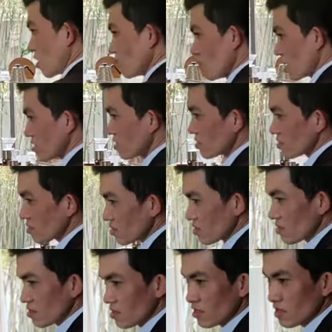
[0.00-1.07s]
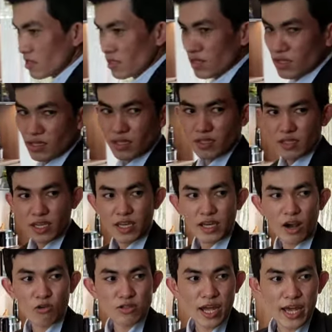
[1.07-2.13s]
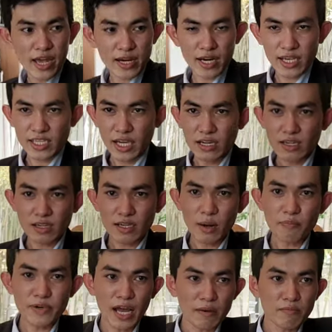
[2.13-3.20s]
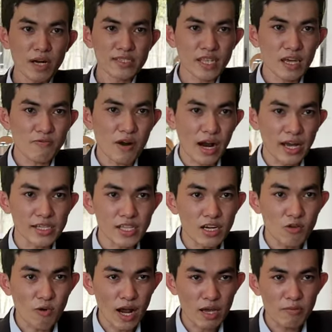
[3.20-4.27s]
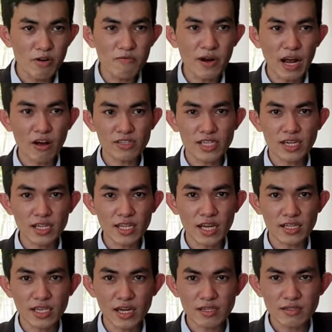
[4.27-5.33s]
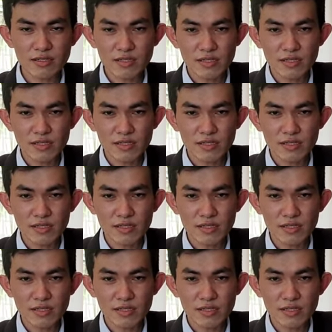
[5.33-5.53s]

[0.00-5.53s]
thông minh thì cầu thang là sẽ được lắp đặt bên tay phải từ ngoài bước vào anh chị khách hàng nhé